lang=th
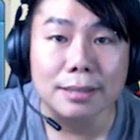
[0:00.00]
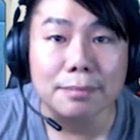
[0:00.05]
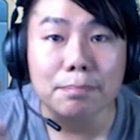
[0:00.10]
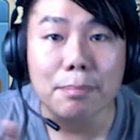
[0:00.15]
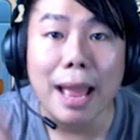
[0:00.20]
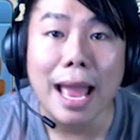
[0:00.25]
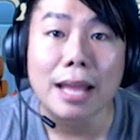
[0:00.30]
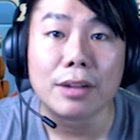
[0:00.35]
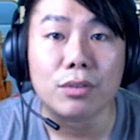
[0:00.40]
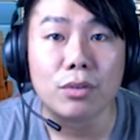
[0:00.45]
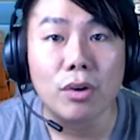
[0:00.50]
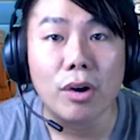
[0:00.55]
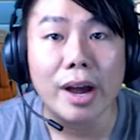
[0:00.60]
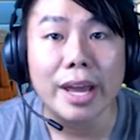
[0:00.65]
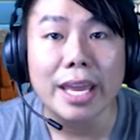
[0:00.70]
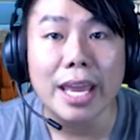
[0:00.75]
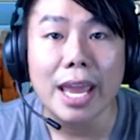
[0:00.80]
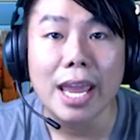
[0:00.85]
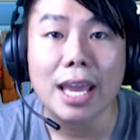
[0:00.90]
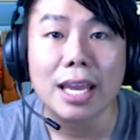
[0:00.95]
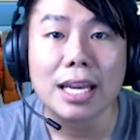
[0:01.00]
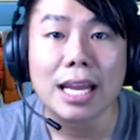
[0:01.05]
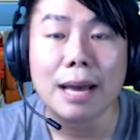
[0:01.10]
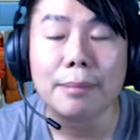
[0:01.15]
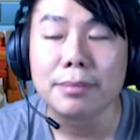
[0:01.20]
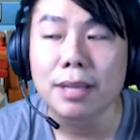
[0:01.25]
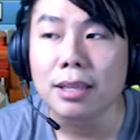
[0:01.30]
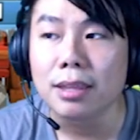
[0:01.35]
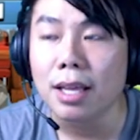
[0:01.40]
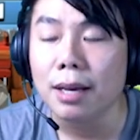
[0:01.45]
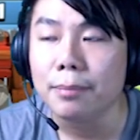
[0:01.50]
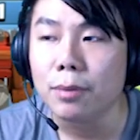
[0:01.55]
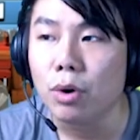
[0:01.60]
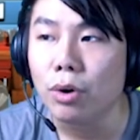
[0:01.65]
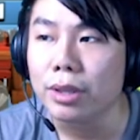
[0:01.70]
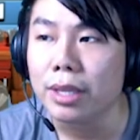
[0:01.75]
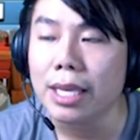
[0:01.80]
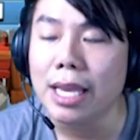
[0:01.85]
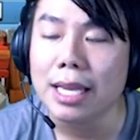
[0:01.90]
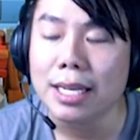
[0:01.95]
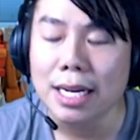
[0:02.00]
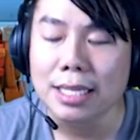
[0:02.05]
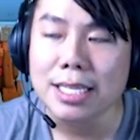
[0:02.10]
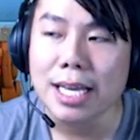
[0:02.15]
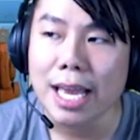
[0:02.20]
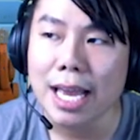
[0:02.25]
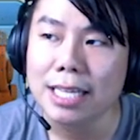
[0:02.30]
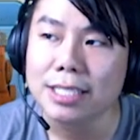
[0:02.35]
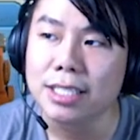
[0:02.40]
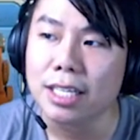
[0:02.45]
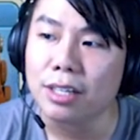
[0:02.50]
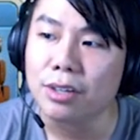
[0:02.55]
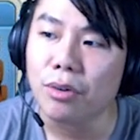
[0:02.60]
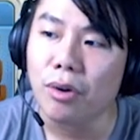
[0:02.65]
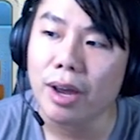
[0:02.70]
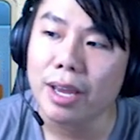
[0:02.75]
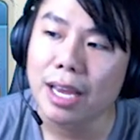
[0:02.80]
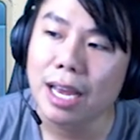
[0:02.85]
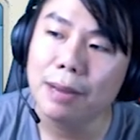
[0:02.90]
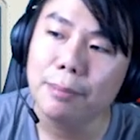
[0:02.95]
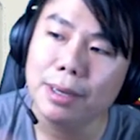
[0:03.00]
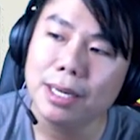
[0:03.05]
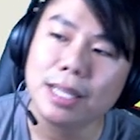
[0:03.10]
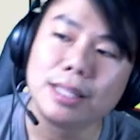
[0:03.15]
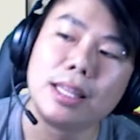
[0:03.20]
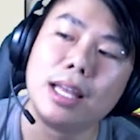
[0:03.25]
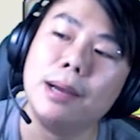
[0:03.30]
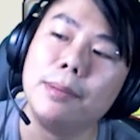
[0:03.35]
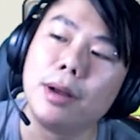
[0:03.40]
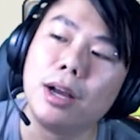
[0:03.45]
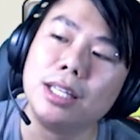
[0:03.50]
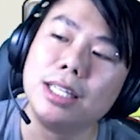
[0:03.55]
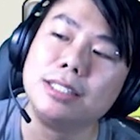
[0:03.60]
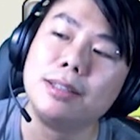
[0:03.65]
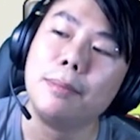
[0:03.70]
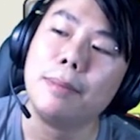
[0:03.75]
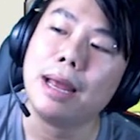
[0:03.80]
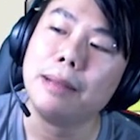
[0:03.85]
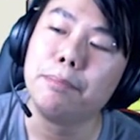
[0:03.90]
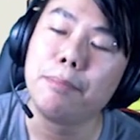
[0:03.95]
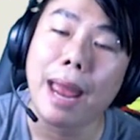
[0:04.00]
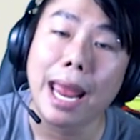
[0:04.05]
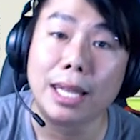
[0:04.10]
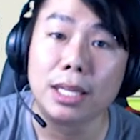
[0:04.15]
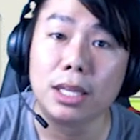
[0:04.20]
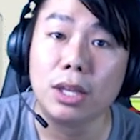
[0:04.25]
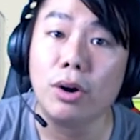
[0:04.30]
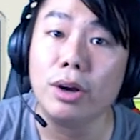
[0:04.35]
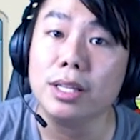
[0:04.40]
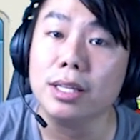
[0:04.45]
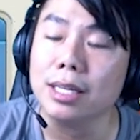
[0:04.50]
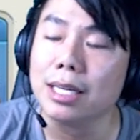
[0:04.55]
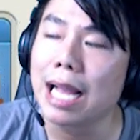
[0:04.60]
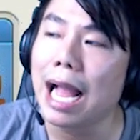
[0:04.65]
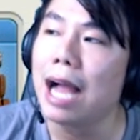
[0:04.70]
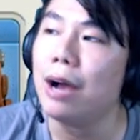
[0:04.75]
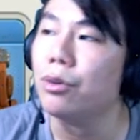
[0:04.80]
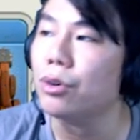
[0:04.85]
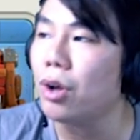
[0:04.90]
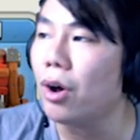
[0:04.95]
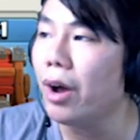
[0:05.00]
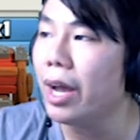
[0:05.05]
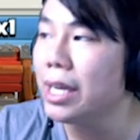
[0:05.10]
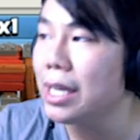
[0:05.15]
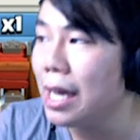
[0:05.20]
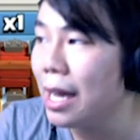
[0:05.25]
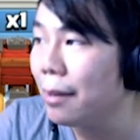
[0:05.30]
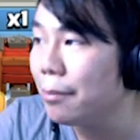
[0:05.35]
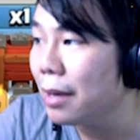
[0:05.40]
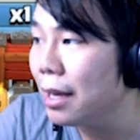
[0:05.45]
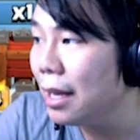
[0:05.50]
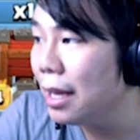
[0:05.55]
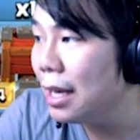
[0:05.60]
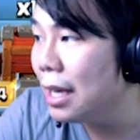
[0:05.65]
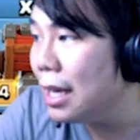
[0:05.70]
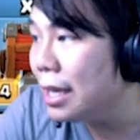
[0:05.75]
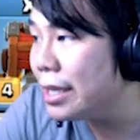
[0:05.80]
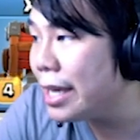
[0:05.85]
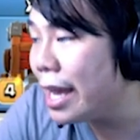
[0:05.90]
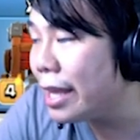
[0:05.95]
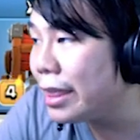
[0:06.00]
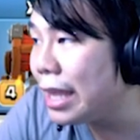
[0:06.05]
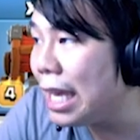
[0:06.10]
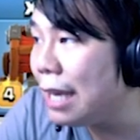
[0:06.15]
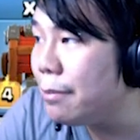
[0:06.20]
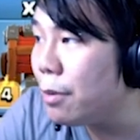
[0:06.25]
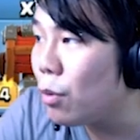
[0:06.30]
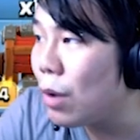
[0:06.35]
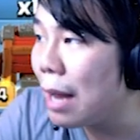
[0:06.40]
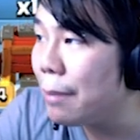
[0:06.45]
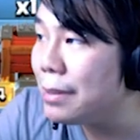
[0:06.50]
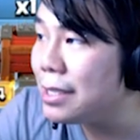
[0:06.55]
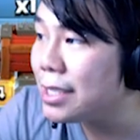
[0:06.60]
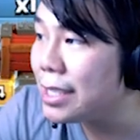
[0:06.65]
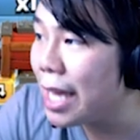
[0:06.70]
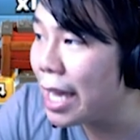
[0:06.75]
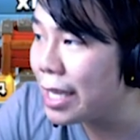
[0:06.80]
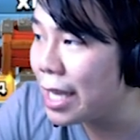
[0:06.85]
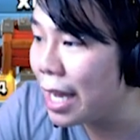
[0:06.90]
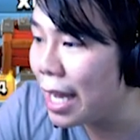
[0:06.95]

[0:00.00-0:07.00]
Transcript: 7-800 เองนะครับ ถ้าเติมโกเทียนน่าจะแค่ 700ถ้าไม่ได้เติมก็น่าจะประมาณ800-900 นะครับ เยติมีความพิเศษยั